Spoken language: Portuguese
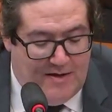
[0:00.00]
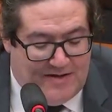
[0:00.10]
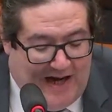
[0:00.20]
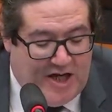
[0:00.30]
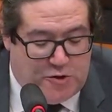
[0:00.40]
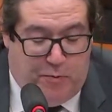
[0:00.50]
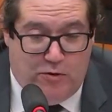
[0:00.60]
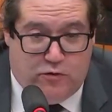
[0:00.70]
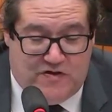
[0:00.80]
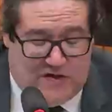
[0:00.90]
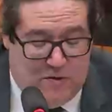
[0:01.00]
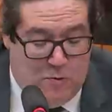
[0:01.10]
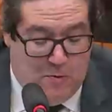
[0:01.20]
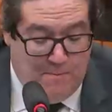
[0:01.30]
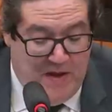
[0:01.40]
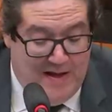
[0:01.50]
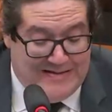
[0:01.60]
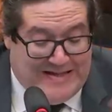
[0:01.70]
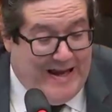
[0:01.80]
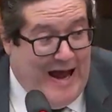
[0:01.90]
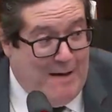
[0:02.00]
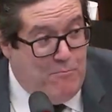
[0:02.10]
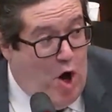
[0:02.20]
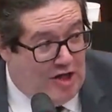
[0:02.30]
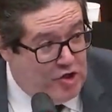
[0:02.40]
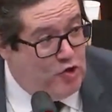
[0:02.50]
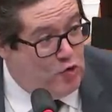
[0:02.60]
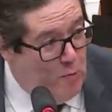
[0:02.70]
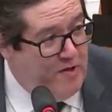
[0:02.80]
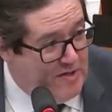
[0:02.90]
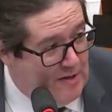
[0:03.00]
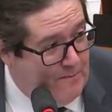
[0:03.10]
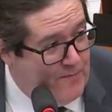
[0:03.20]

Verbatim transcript: 3,5. Será morte súbita.